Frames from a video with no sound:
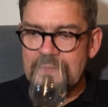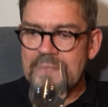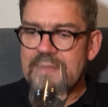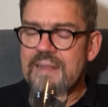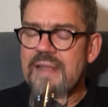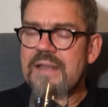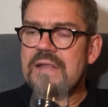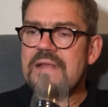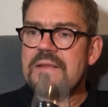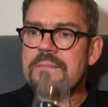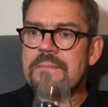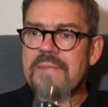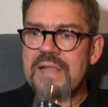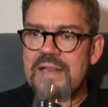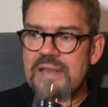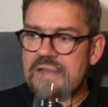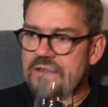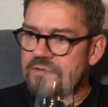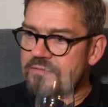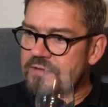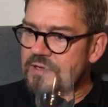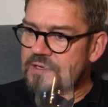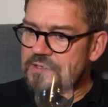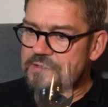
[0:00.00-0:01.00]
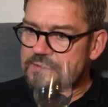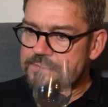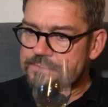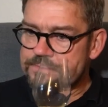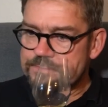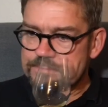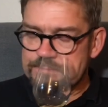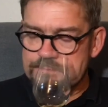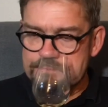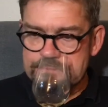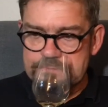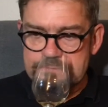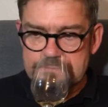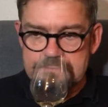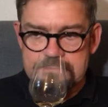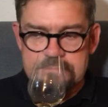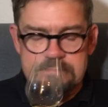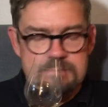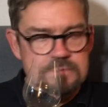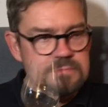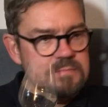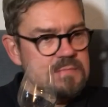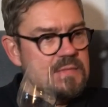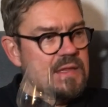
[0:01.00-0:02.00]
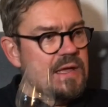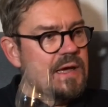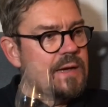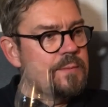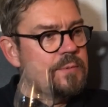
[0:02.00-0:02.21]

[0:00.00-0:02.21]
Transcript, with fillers: der nicht mehlig wird, der